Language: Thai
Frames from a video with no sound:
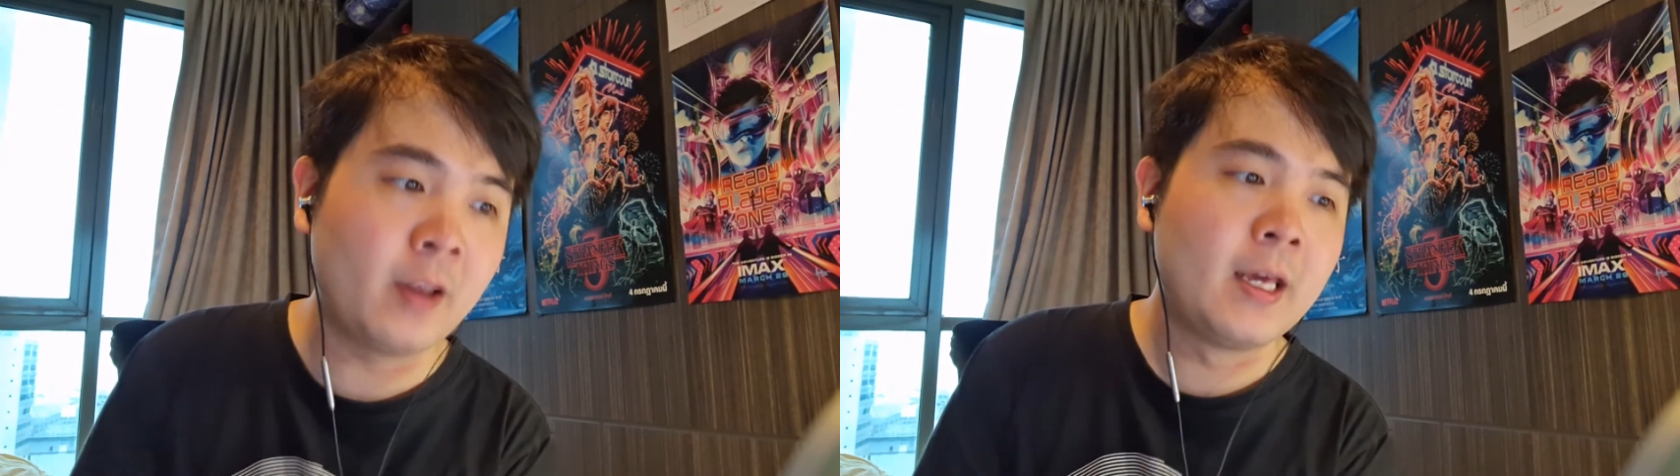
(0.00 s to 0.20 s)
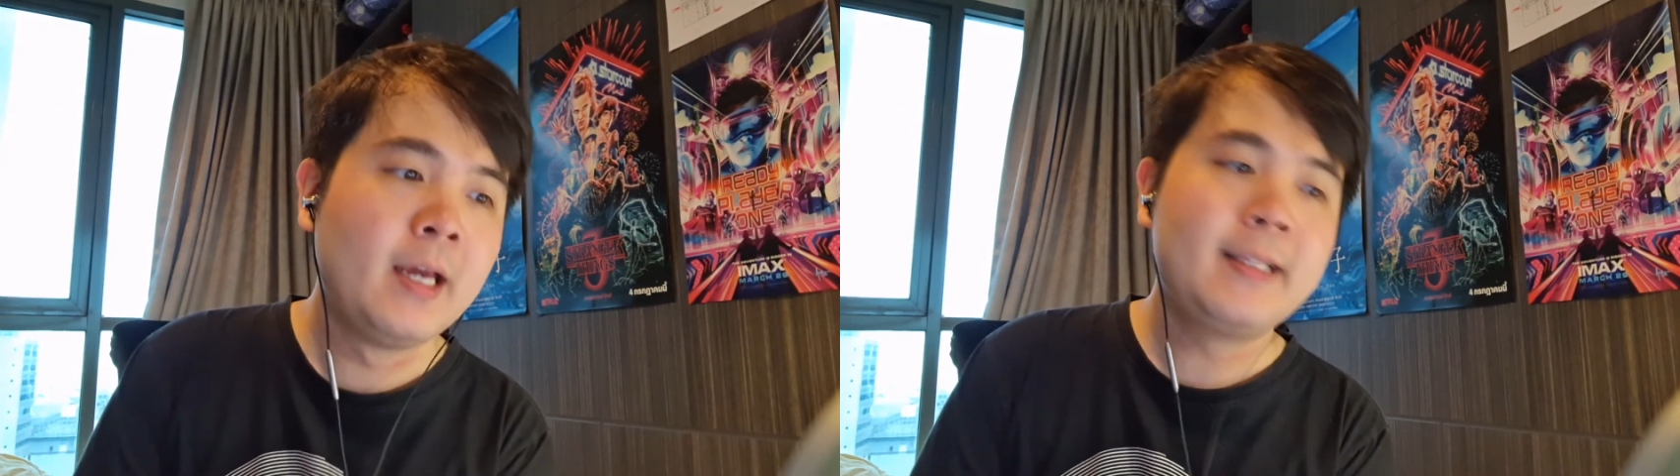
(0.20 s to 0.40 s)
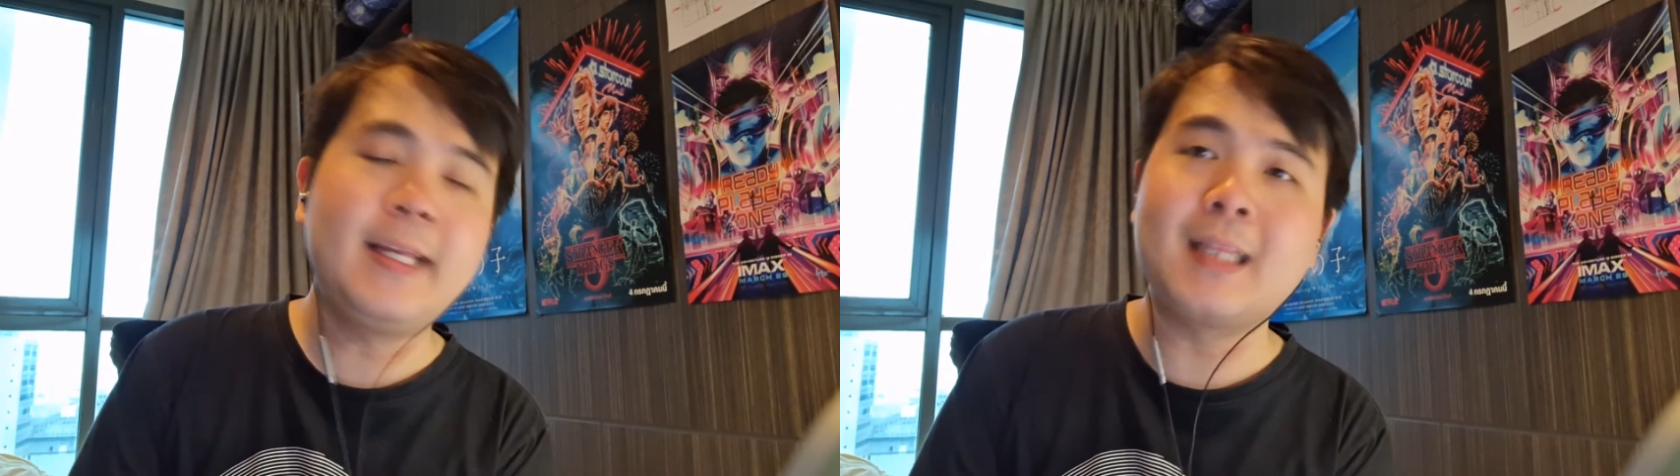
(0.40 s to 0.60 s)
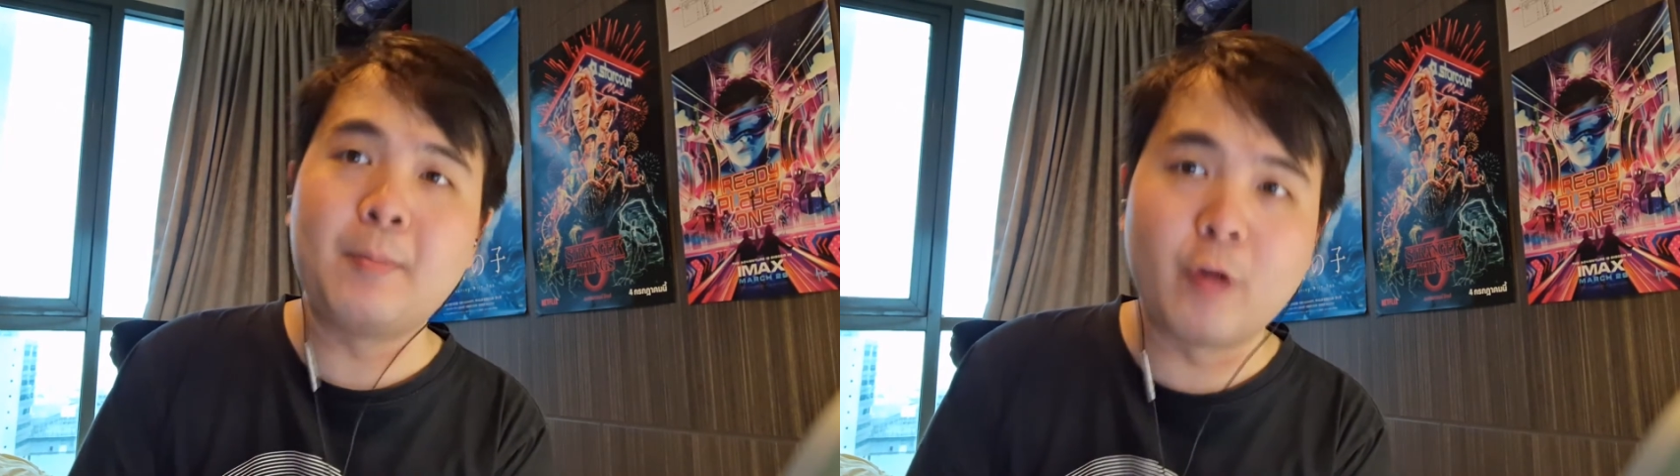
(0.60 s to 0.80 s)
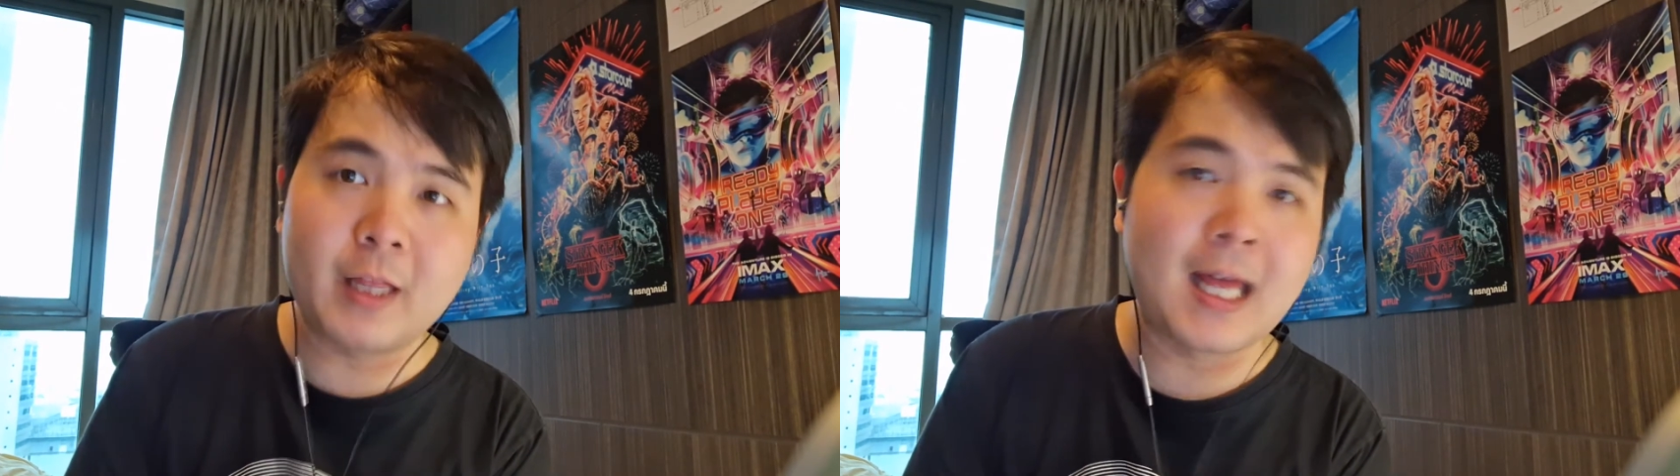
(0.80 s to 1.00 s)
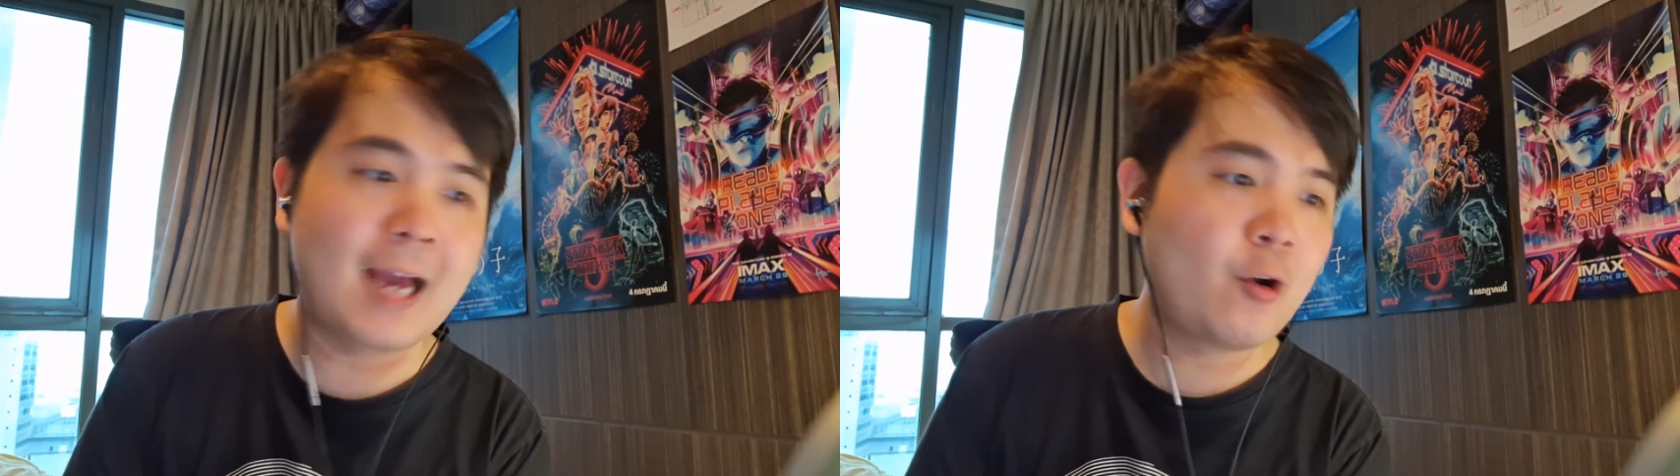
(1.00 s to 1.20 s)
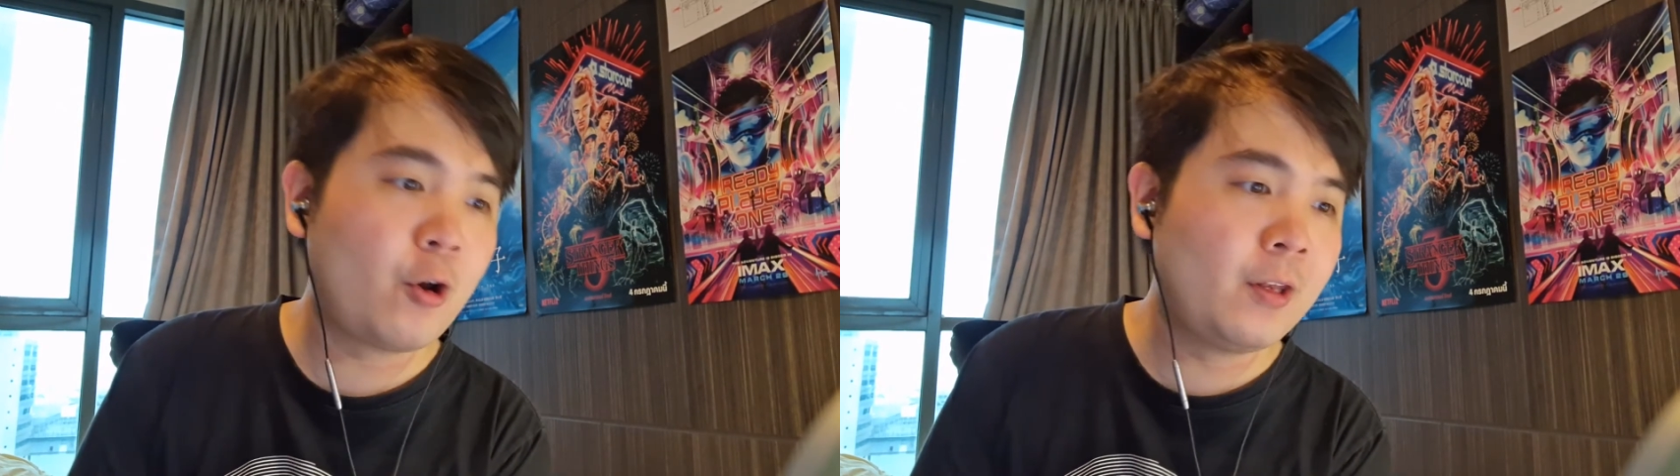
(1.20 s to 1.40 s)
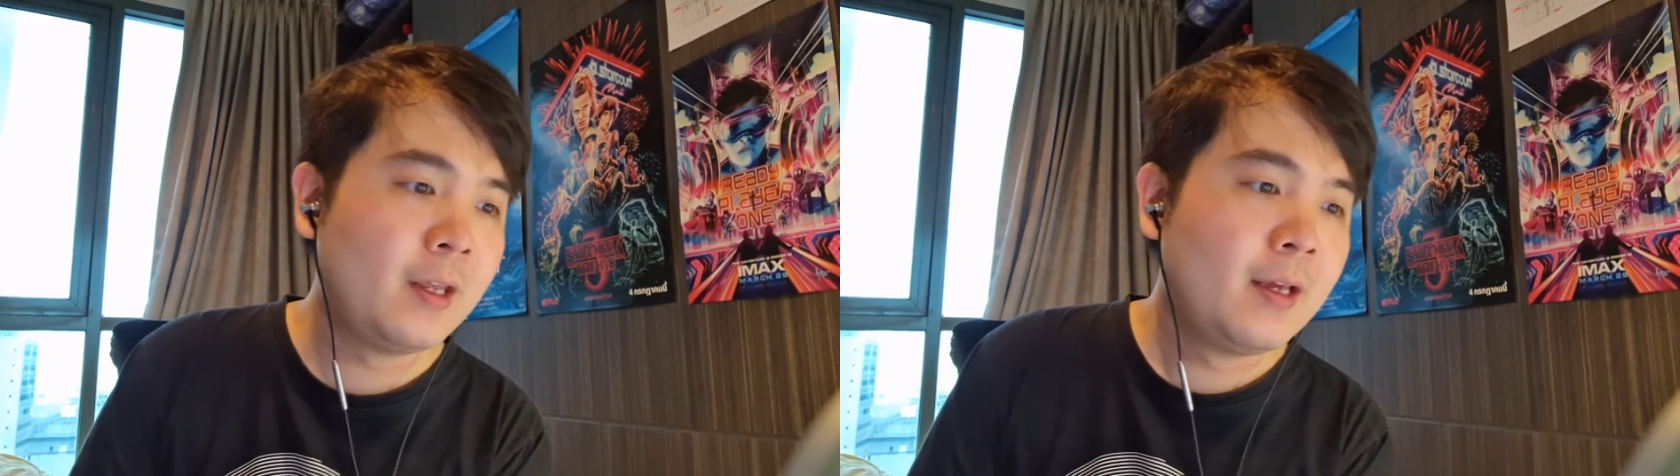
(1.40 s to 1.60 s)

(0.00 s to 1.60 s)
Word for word: ร ที่ตำรวจสากล